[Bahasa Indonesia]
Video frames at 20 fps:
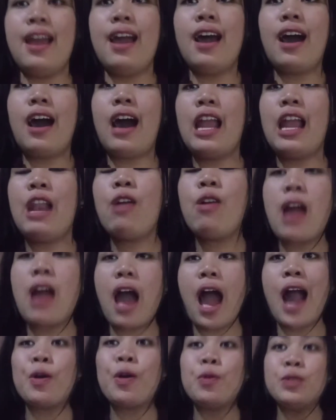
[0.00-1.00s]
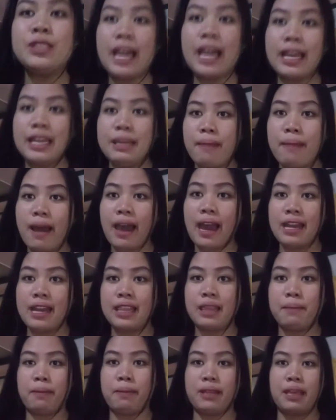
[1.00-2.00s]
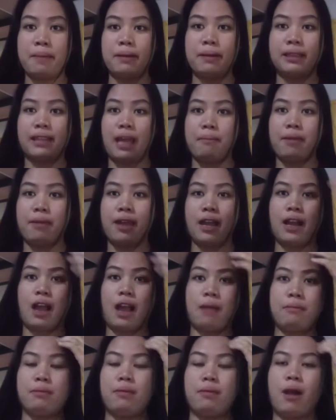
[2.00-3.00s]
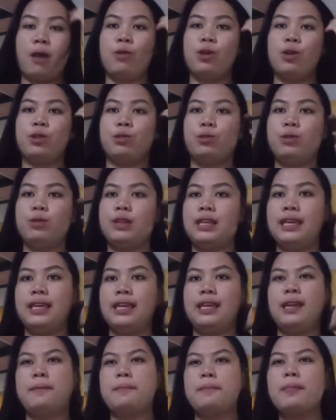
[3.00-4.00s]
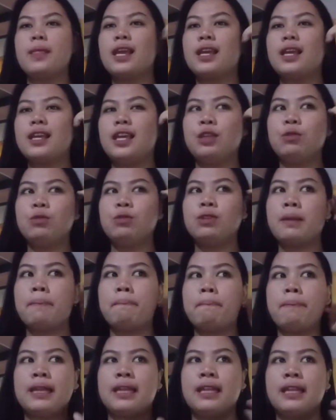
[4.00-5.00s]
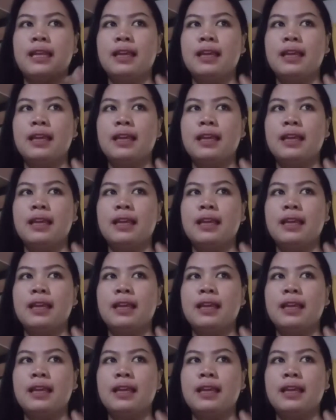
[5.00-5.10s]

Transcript: kalau aku jadi makan di tempat yang pertama yang kami mau itu di itu tempat